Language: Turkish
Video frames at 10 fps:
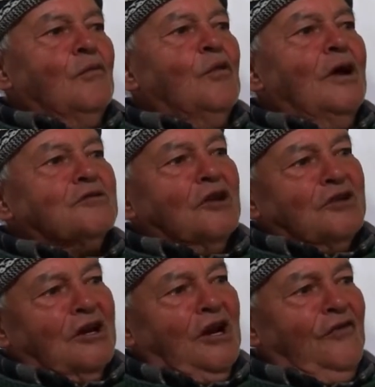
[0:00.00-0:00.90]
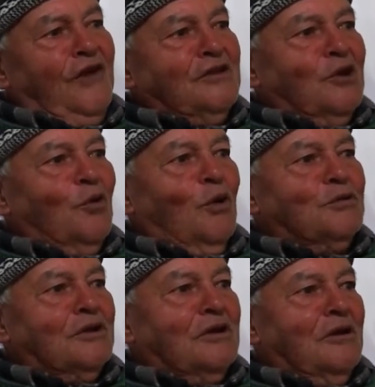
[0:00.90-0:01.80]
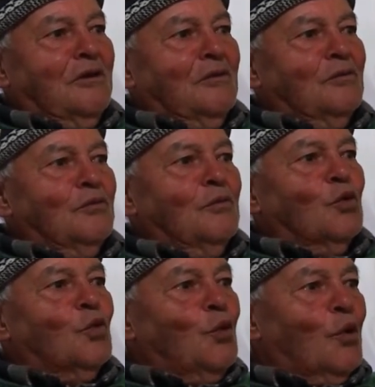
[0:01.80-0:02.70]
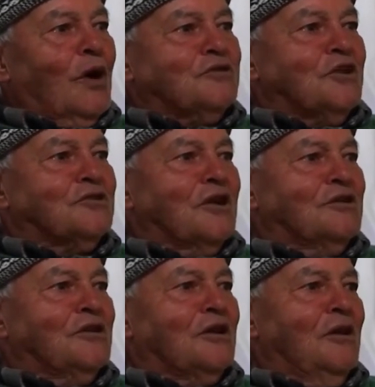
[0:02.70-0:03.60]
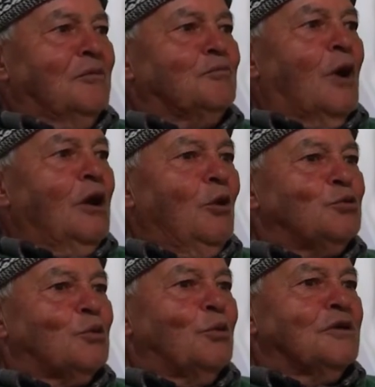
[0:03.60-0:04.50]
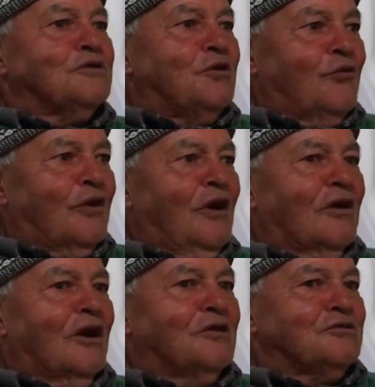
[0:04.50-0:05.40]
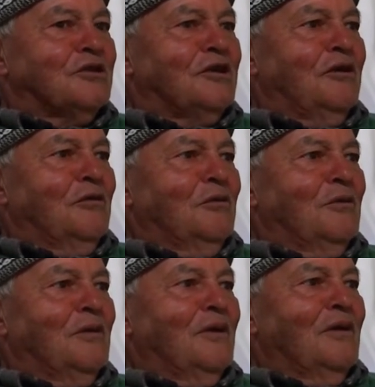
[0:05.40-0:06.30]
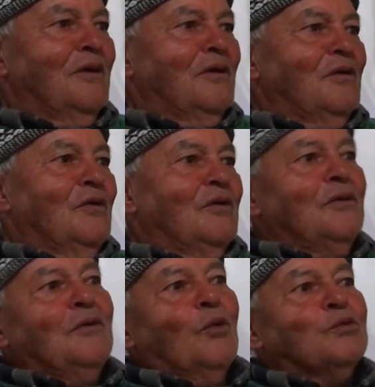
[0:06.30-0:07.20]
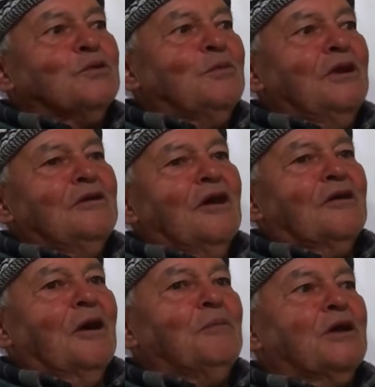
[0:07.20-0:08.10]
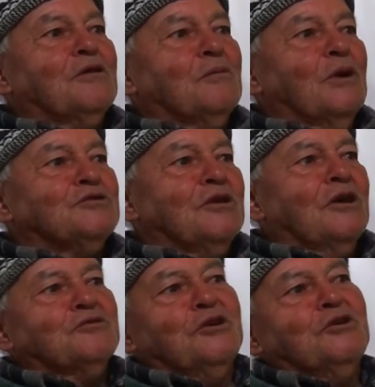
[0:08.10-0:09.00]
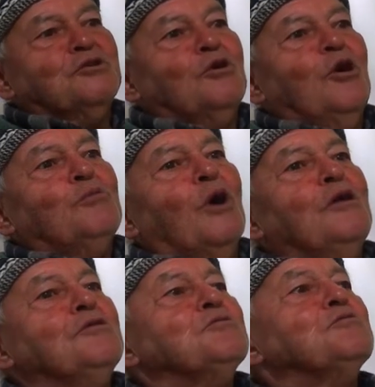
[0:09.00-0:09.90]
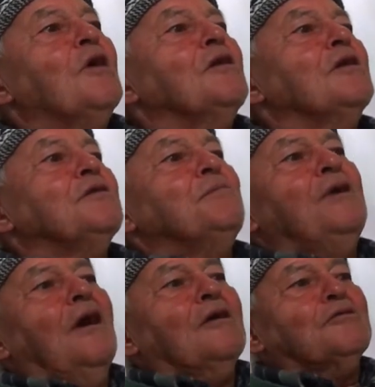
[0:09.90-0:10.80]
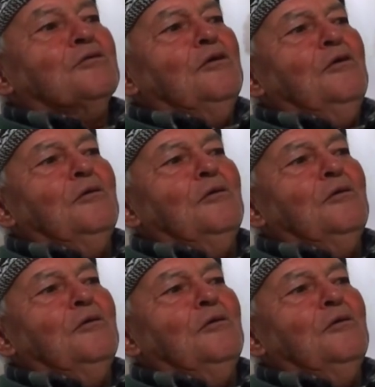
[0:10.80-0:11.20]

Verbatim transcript: Ulan Tatarlı Efendi'nin ol dedi. Kuyu kazacaksan dedi. Balyozunla, sivrinle kaz dedi. O zaman ya da rahmetlik bacanak 8 kilo balyozu salladı bir attı.